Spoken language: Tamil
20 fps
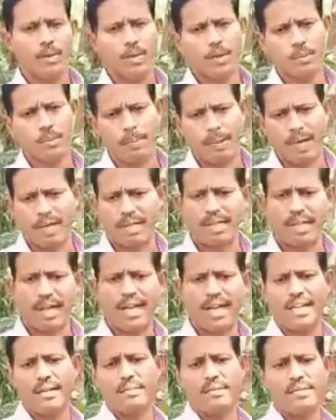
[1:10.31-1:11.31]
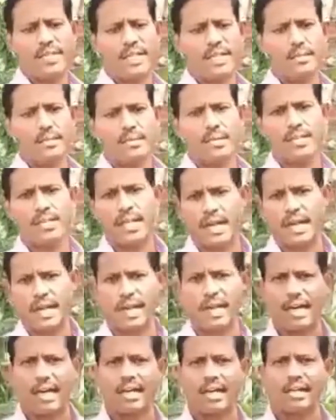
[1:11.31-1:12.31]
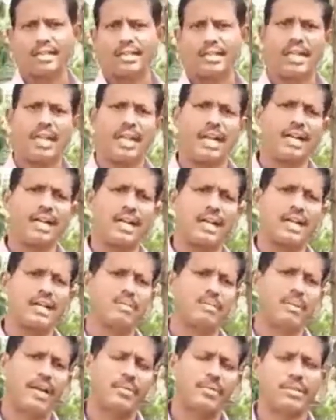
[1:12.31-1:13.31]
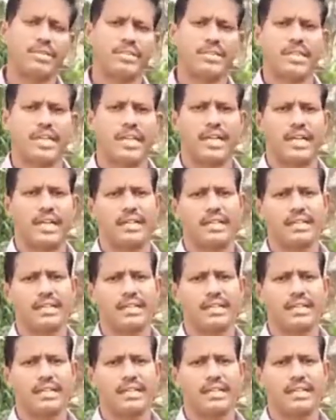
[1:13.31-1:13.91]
ஒரு பழம் காயை மட்டும் என்ன பண்ணிட்டாங்கன்னா எல்லா நேரங்களும் பயன்படுத்துங்க